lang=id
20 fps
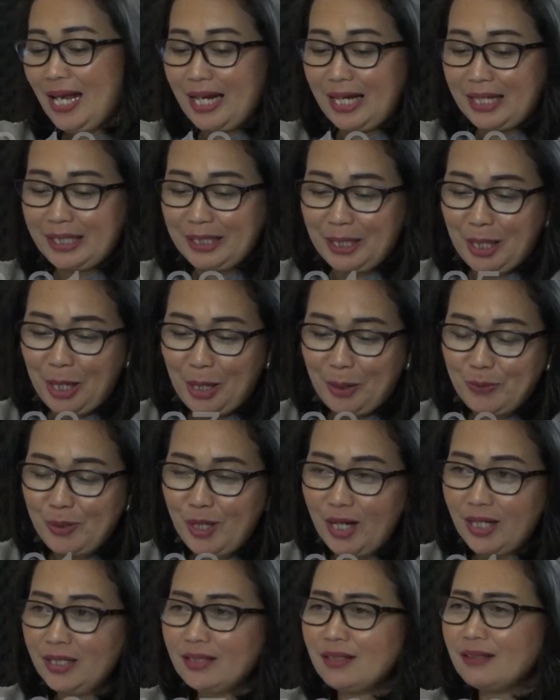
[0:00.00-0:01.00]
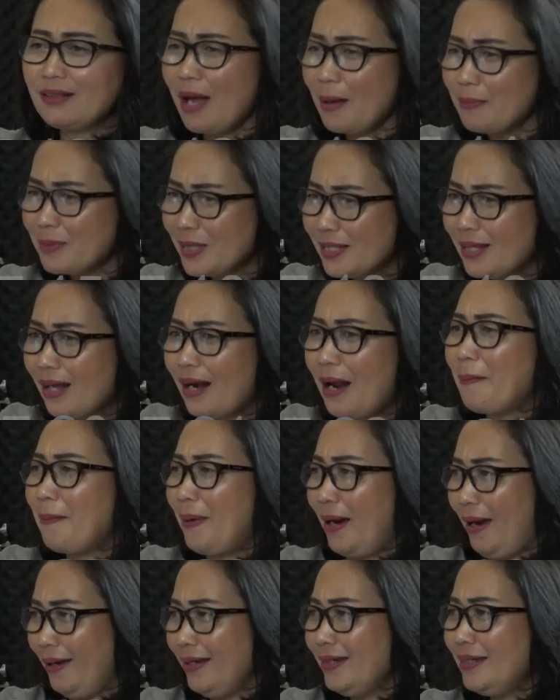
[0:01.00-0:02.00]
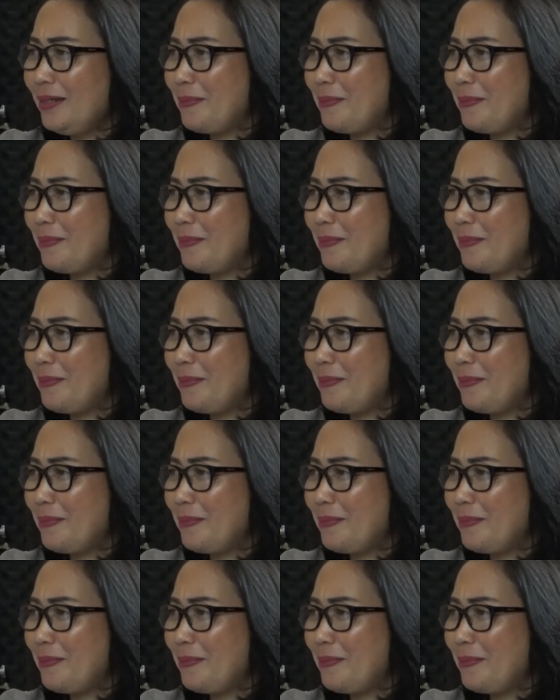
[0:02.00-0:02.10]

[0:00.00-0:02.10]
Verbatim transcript: Nah, ketika kemudian ini tetap saja ramai